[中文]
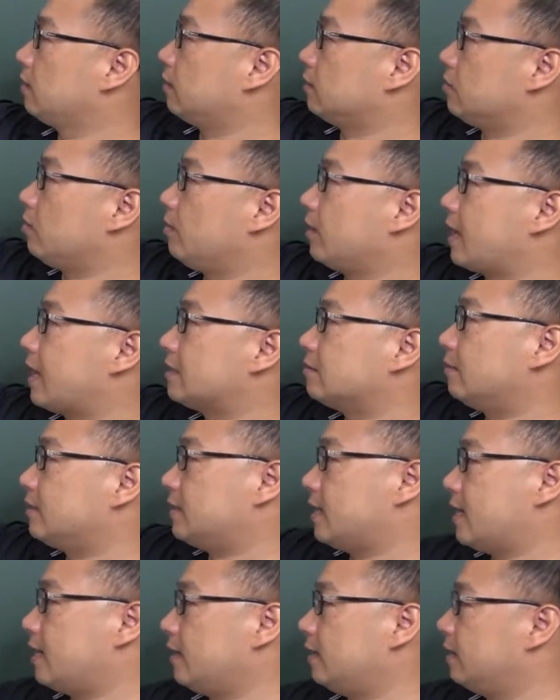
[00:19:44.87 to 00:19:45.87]
可是我们刚刚怎么
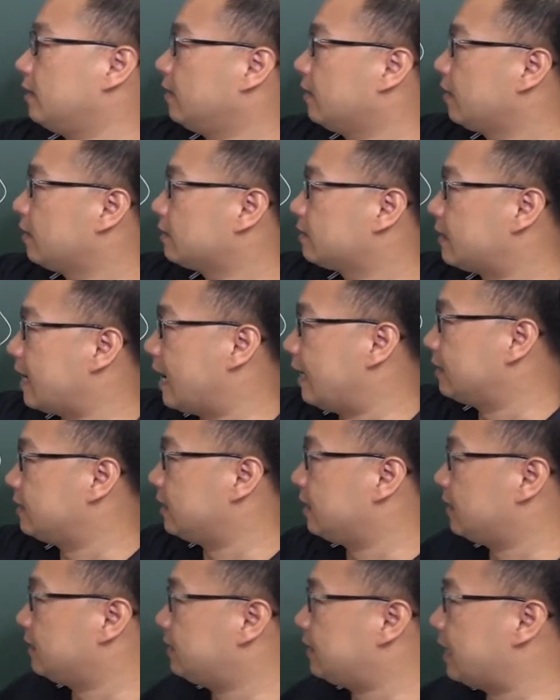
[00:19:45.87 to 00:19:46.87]
拆的？拆
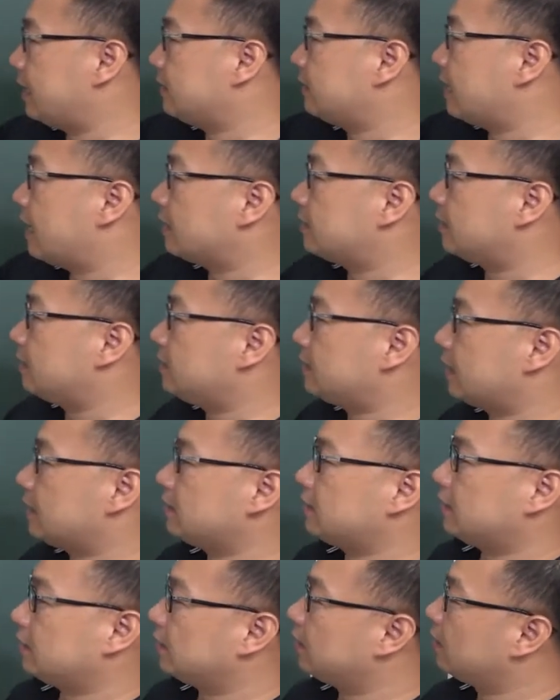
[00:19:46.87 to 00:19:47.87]
成相加成
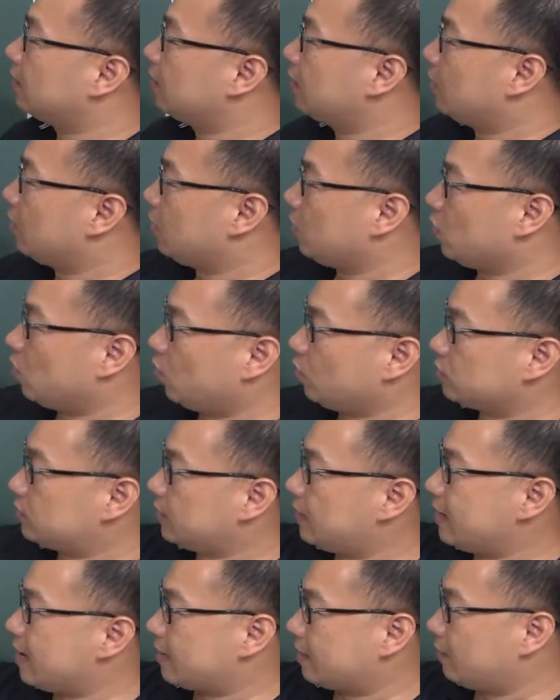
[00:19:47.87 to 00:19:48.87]
相减，有
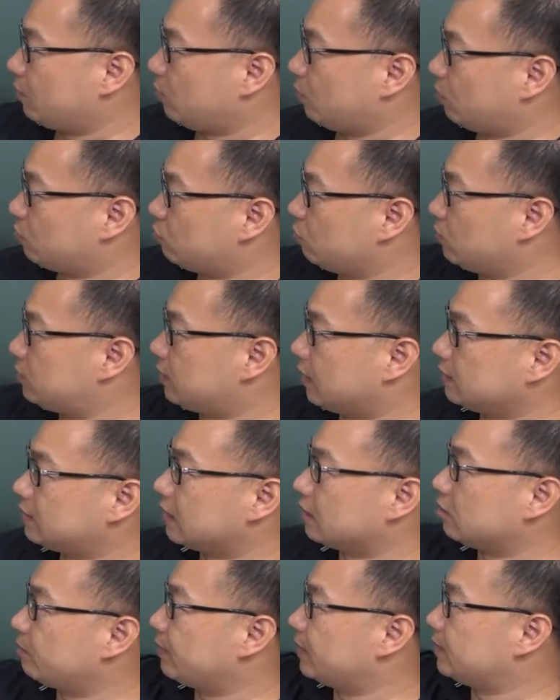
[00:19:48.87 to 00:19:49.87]
这两个元素乘
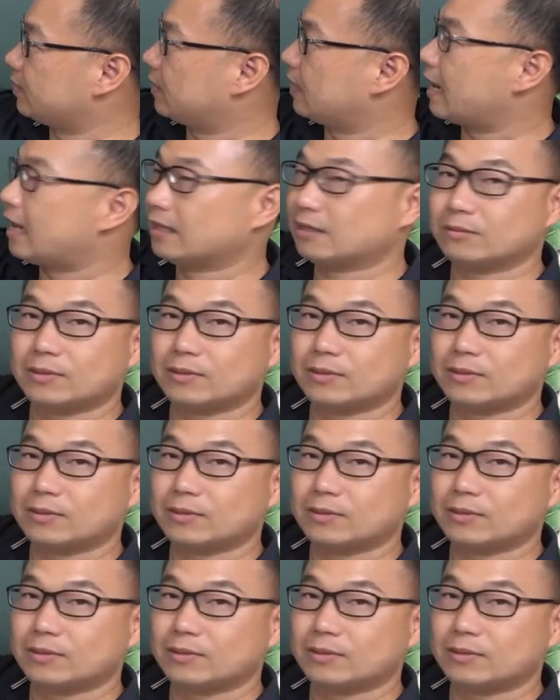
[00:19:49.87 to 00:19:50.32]
起来就变这个啦，